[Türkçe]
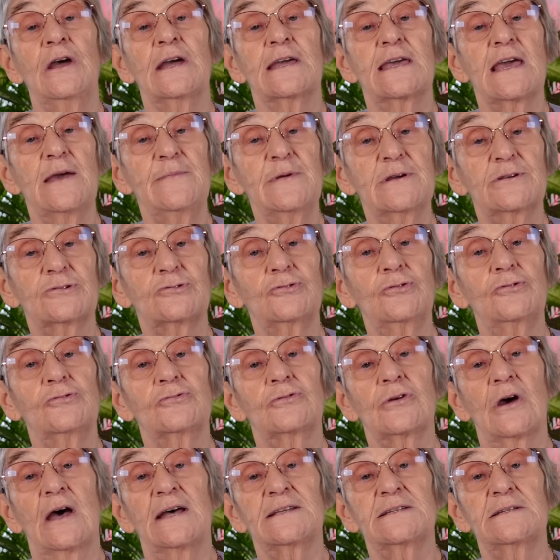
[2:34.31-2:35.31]
Kemik
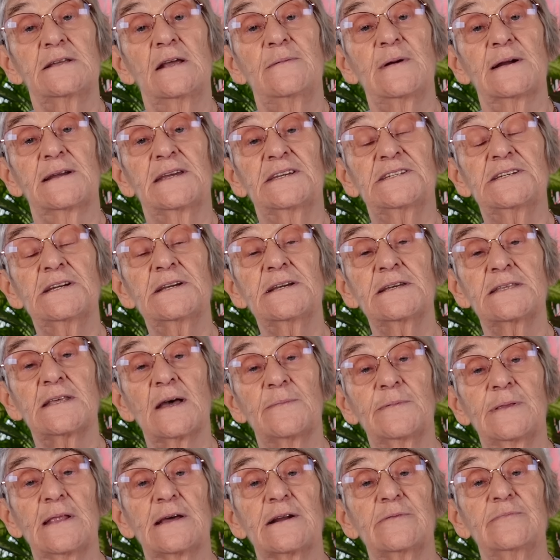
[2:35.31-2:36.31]
suyunu da hazırlamak için
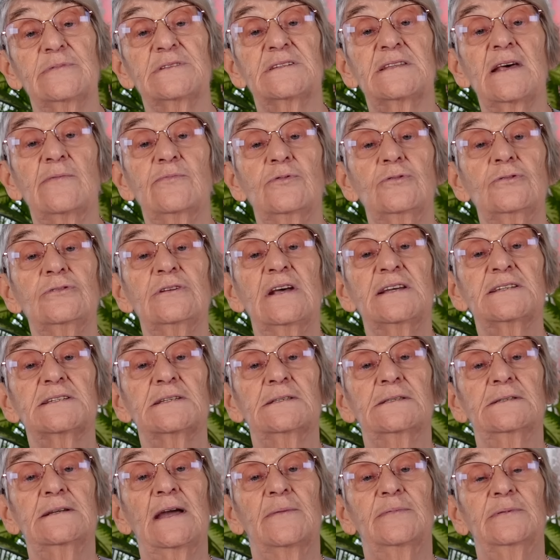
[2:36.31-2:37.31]
kitaplarımızda bunun
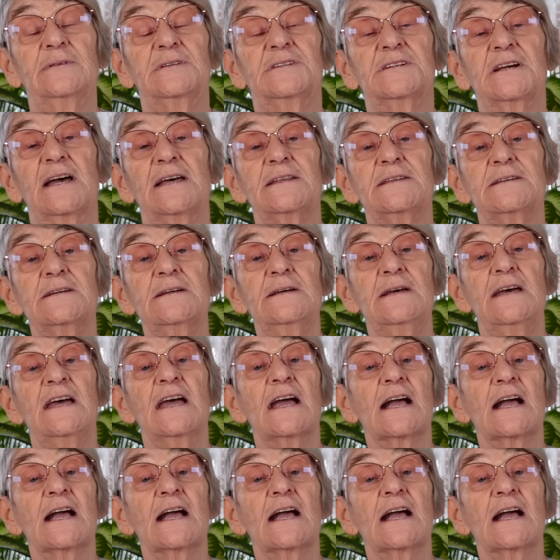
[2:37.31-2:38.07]
nasıl yapılacağını,